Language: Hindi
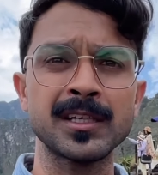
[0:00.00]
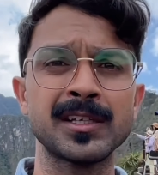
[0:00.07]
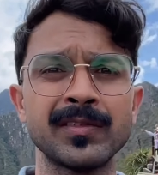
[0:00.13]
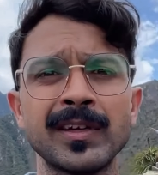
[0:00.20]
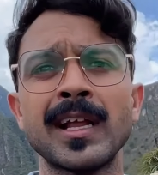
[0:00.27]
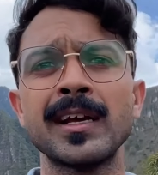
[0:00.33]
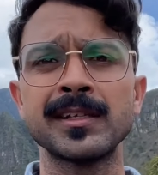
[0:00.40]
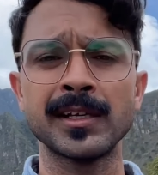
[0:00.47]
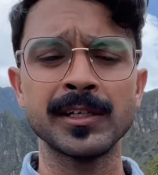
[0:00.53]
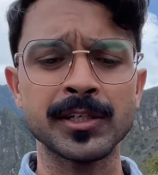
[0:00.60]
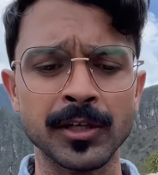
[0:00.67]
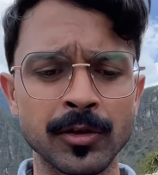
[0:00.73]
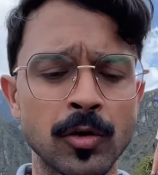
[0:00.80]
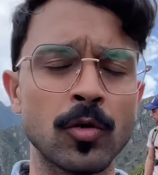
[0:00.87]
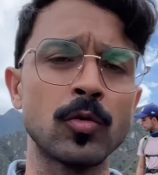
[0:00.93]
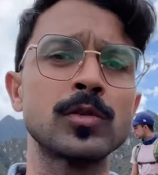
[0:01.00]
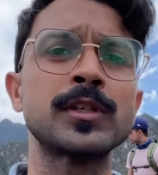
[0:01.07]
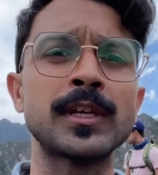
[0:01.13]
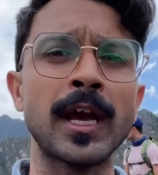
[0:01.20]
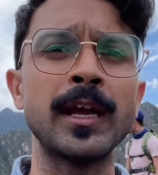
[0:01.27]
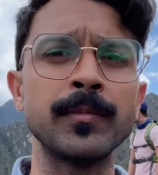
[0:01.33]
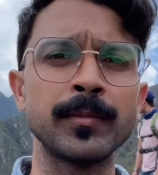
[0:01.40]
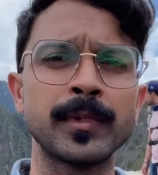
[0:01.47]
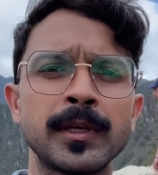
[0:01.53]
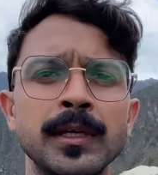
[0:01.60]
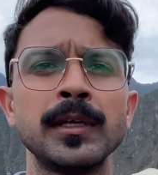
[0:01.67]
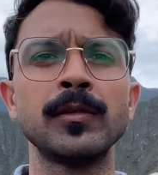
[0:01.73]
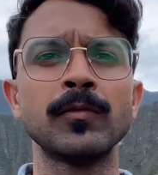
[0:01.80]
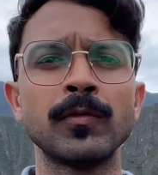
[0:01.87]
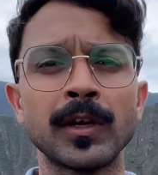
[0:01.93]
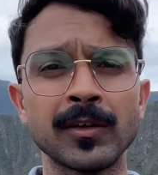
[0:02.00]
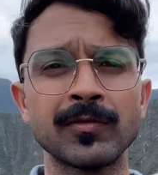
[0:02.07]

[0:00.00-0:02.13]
सिविलाइजेशन को उस टाइम की वन